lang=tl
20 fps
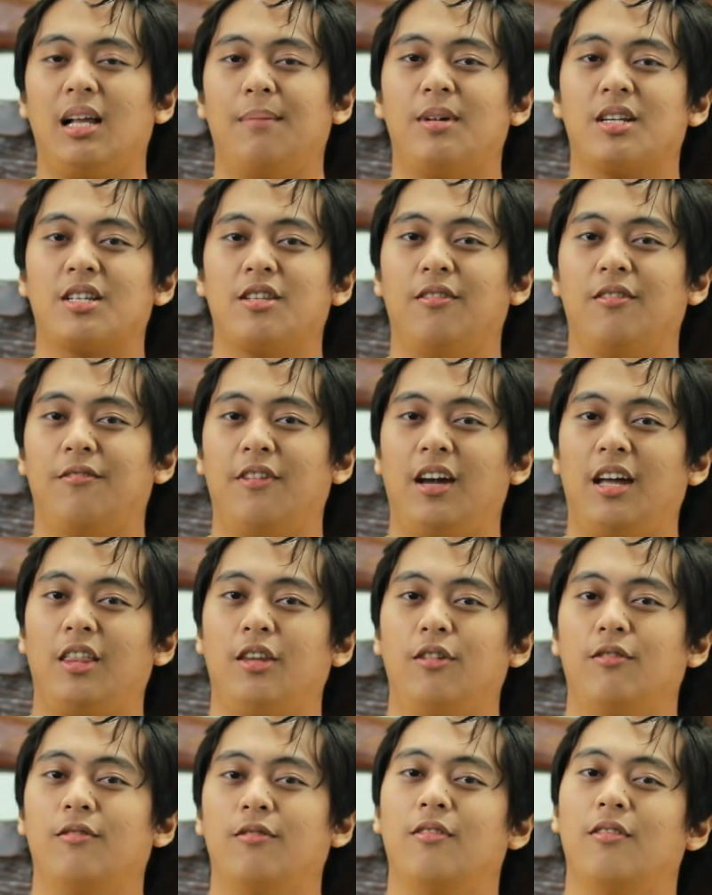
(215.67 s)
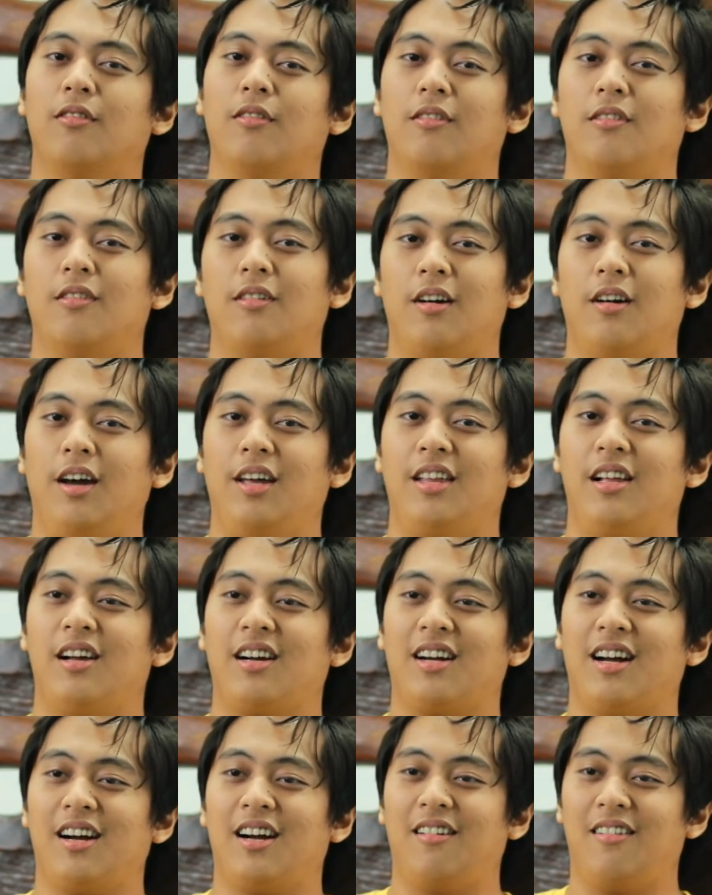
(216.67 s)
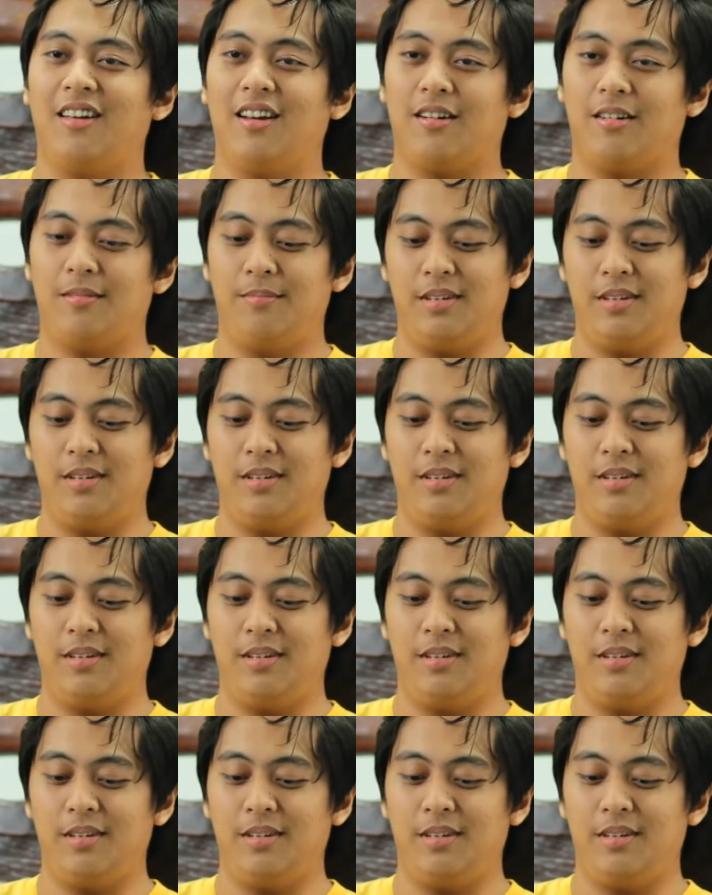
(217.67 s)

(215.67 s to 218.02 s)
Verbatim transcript: labas ng venue. Ayun na lang gagawin ko.